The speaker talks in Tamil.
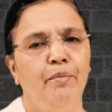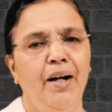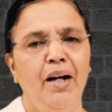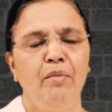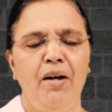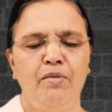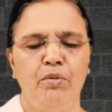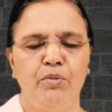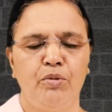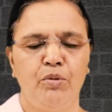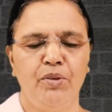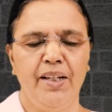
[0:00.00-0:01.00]

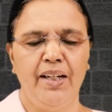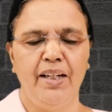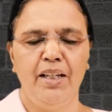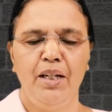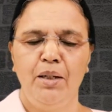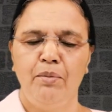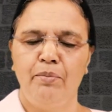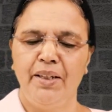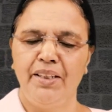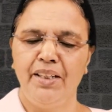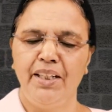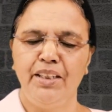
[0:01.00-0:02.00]
பாபாவும் கூட
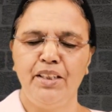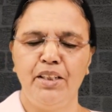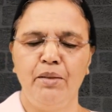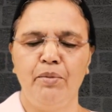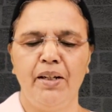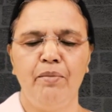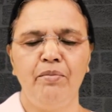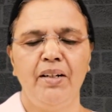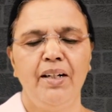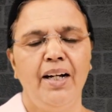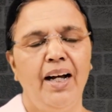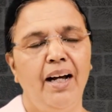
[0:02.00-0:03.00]
பதினைந்து நிமிடம்
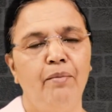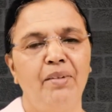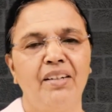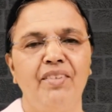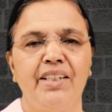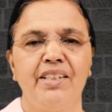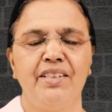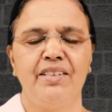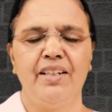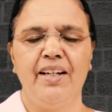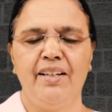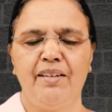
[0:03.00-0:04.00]
அமர
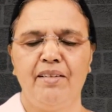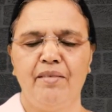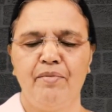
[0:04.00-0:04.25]
வைக்கின்றார்